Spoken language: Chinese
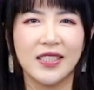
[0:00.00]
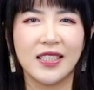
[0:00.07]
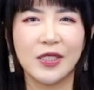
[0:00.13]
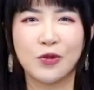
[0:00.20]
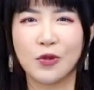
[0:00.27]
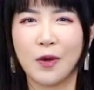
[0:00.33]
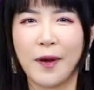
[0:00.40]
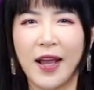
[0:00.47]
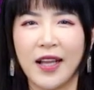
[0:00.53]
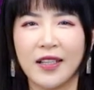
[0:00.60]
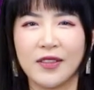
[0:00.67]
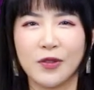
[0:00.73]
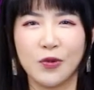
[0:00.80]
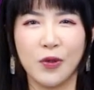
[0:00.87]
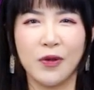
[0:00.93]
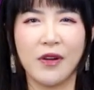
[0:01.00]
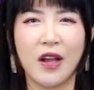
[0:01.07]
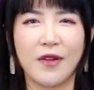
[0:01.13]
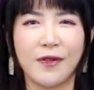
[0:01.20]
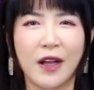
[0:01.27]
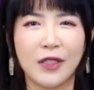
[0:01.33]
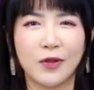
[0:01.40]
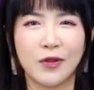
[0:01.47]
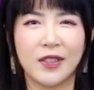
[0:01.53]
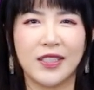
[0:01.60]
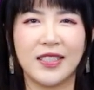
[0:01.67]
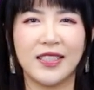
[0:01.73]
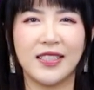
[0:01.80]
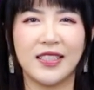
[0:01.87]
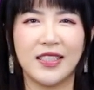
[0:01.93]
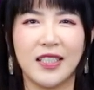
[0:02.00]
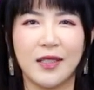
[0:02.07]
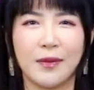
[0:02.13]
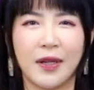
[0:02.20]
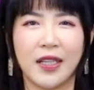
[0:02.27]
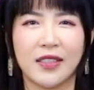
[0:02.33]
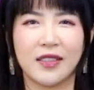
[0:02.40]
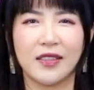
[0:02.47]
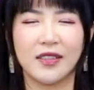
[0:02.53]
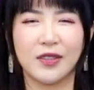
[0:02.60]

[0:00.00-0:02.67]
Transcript: 在左派对外发送的信息里面，